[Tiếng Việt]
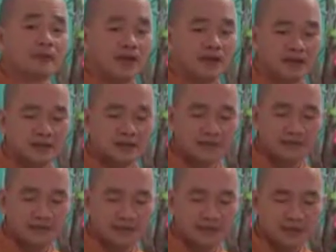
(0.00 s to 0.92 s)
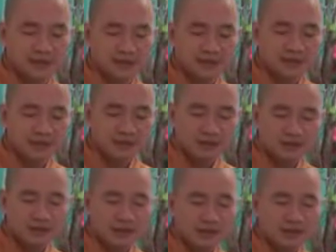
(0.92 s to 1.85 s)
Tại vì sao vậy? Ở
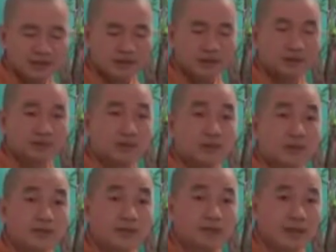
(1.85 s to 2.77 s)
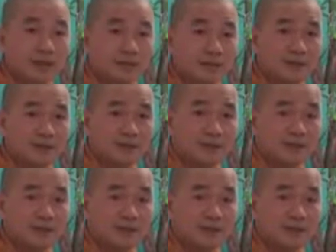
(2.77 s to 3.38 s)
trong cái kinh Từ Bi Thủy Sám đó,